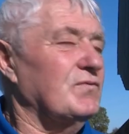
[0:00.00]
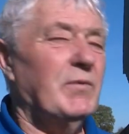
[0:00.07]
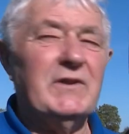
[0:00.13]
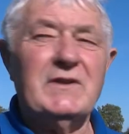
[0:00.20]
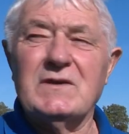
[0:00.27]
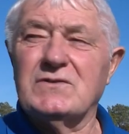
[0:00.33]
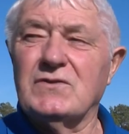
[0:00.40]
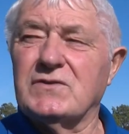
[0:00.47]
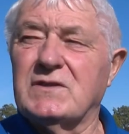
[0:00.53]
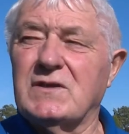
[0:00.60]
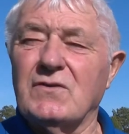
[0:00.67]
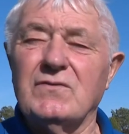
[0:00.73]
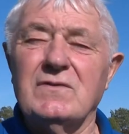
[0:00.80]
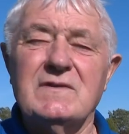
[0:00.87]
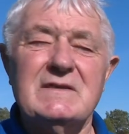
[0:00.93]
peux dire que j'en
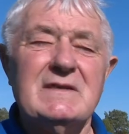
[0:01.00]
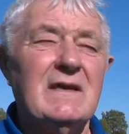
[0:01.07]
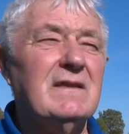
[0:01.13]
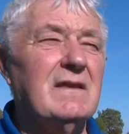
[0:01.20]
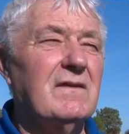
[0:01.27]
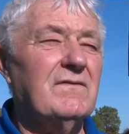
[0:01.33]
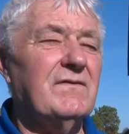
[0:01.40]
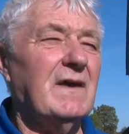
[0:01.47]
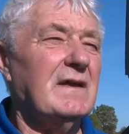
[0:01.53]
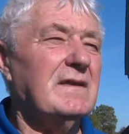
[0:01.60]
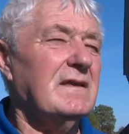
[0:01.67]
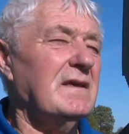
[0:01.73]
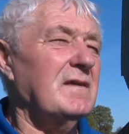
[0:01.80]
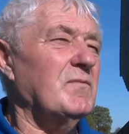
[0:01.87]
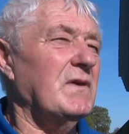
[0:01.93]
tire une certaine
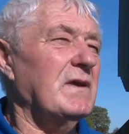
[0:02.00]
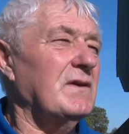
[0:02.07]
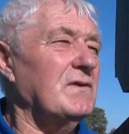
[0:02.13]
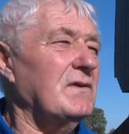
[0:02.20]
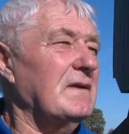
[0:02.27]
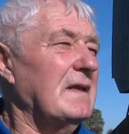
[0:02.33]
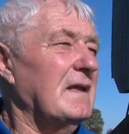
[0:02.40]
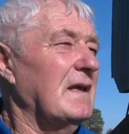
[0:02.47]
fierté, mais,